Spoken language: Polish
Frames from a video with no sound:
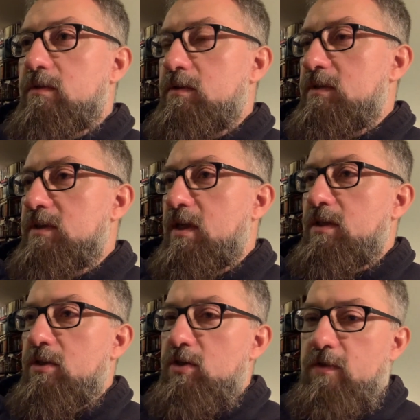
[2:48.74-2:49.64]
y,
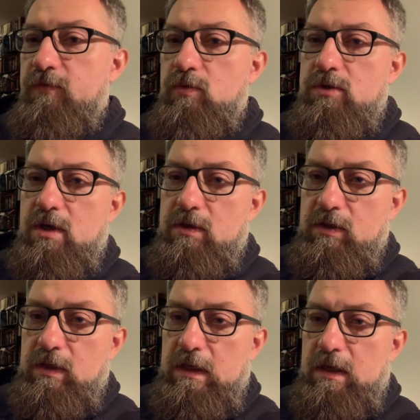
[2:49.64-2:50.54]
Strategy in Future
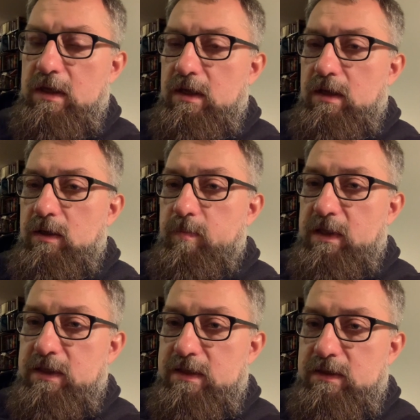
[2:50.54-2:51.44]
i, i
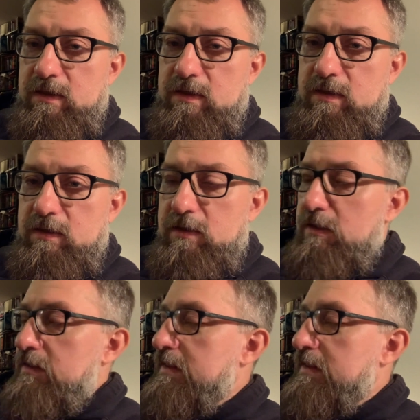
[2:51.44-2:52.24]
pan Jacek y,